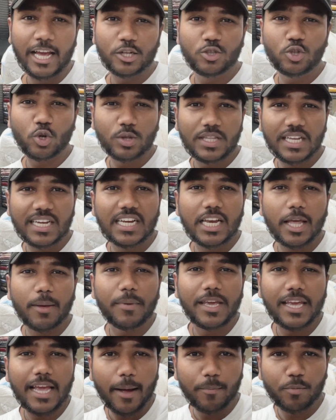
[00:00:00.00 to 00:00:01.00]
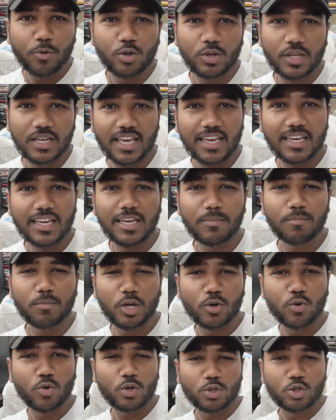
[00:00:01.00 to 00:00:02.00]
जो दिखने में ही आपको दिखेगी
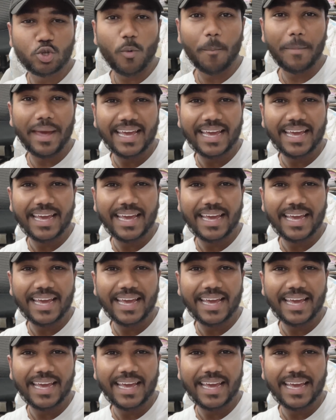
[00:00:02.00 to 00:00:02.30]
बिल्कुल जो